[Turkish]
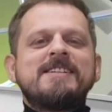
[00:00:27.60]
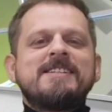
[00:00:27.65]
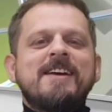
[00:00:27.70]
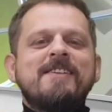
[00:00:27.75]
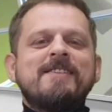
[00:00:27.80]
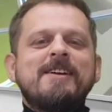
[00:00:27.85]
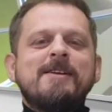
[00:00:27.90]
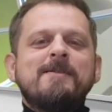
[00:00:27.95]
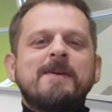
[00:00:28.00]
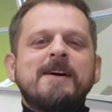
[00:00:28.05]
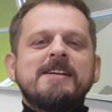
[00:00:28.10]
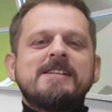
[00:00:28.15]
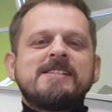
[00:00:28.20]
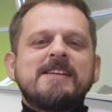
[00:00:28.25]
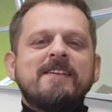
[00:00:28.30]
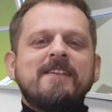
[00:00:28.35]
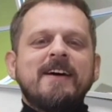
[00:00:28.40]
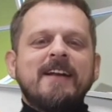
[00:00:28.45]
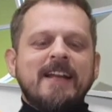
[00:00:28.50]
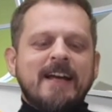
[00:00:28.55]
Evet sevgili bahis
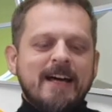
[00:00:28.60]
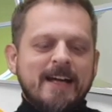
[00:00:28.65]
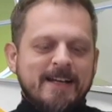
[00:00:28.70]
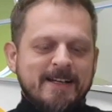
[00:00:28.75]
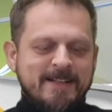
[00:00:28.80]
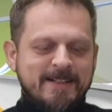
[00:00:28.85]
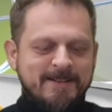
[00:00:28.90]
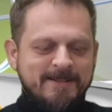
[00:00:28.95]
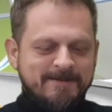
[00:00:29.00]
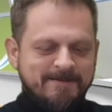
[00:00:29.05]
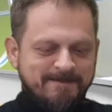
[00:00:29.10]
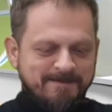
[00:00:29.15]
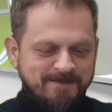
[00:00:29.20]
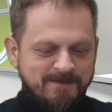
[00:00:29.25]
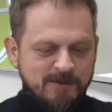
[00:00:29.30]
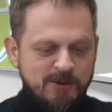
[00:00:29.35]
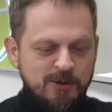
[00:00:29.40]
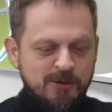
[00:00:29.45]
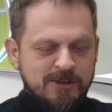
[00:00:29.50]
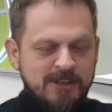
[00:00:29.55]

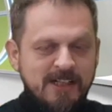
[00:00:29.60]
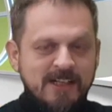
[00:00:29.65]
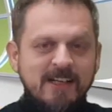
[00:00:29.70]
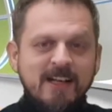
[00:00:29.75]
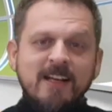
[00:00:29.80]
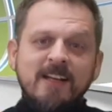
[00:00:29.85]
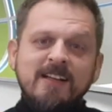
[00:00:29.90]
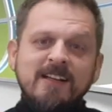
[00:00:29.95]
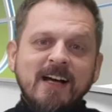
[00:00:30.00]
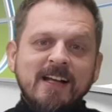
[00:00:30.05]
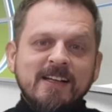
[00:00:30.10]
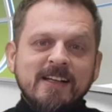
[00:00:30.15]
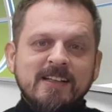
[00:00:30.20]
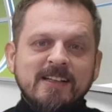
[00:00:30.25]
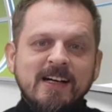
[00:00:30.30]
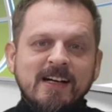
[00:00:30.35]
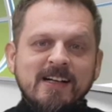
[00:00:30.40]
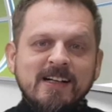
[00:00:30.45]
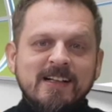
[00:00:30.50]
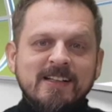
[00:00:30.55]
Türkiye'nin en iddialı
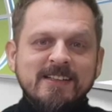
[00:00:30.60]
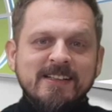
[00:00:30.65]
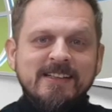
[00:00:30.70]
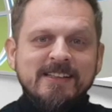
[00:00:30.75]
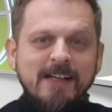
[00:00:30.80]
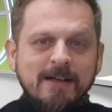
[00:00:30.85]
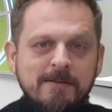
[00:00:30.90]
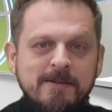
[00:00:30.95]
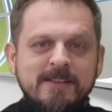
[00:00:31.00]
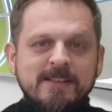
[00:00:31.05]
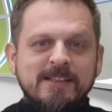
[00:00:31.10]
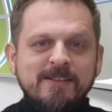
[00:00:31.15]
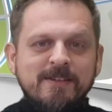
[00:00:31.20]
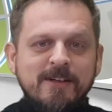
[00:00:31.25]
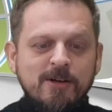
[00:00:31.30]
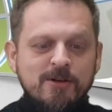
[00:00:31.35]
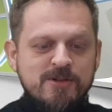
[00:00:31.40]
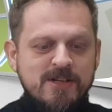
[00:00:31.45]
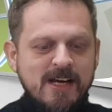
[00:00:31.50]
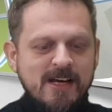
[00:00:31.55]
iddia kanalı İddia 1
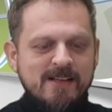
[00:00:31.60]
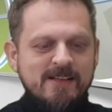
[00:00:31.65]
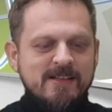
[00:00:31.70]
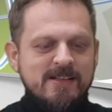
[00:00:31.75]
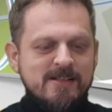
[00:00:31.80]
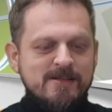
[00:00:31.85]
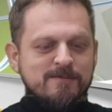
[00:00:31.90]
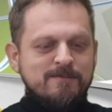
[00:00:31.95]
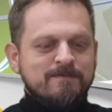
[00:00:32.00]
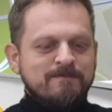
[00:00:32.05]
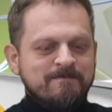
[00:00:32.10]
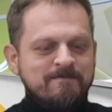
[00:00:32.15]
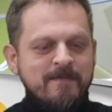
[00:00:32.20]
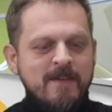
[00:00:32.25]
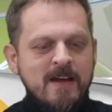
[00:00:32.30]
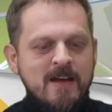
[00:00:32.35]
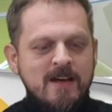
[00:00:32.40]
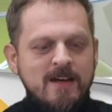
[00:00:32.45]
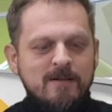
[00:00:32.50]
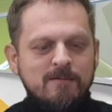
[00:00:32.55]
TV'ye hoş geldiniz.
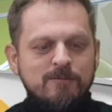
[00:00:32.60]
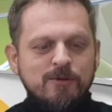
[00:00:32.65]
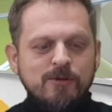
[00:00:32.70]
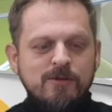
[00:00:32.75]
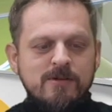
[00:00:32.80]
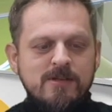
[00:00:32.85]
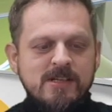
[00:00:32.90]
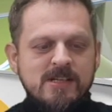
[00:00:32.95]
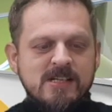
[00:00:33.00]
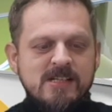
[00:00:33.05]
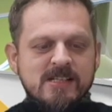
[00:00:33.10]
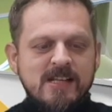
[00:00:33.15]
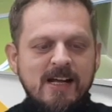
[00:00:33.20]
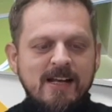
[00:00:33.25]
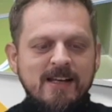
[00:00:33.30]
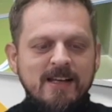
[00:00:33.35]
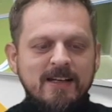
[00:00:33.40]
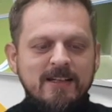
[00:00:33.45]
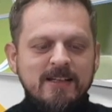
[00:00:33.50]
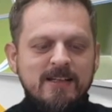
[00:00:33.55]
Bugün
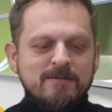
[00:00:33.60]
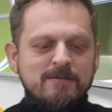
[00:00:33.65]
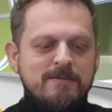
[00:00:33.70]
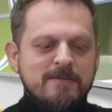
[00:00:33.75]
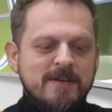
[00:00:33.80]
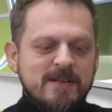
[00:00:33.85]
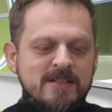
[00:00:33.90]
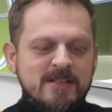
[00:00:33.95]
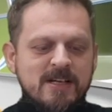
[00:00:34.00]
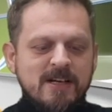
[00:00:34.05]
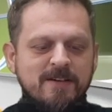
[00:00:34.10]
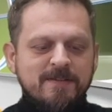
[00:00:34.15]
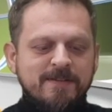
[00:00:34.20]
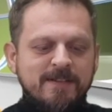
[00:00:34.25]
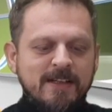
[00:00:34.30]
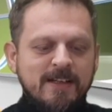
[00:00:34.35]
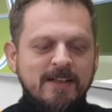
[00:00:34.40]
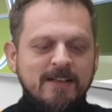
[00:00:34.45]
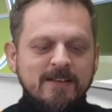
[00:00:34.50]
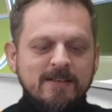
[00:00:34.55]
sizlerle 21.
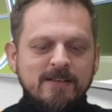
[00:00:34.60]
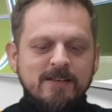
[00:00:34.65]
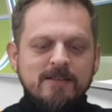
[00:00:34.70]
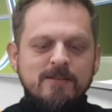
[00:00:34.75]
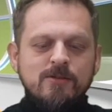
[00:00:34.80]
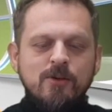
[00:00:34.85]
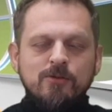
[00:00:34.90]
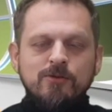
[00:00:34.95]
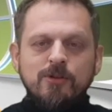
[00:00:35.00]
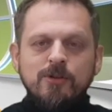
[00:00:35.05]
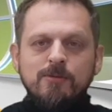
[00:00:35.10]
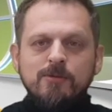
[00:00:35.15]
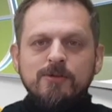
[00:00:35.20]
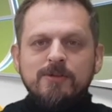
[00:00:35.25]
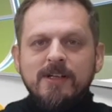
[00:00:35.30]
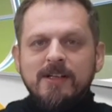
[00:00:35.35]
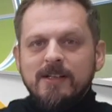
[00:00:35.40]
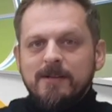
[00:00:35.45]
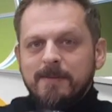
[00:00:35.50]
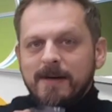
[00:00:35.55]
hafta Toto
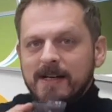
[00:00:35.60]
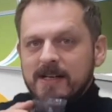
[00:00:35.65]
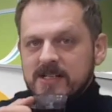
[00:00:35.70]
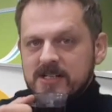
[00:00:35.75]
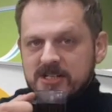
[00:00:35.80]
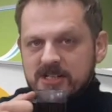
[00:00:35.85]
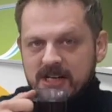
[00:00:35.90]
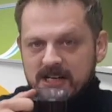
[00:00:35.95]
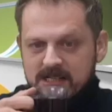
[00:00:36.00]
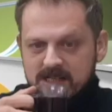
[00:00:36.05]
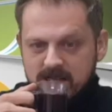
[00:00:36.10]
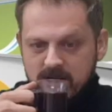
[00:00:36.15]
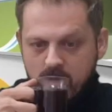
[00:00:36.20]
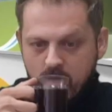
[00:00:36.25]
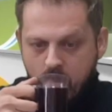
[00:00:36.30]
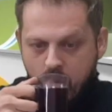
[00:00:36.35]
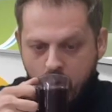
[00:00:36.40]
bültenini paylaşacağız.